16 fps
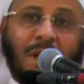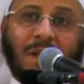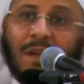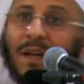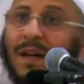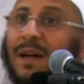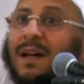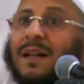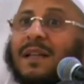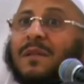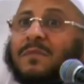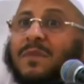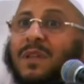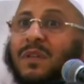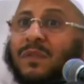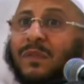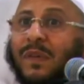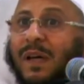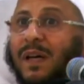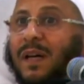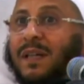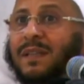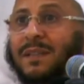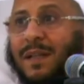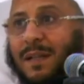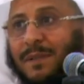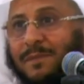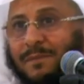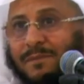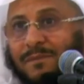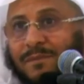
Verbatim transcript: العالم ينفع غيره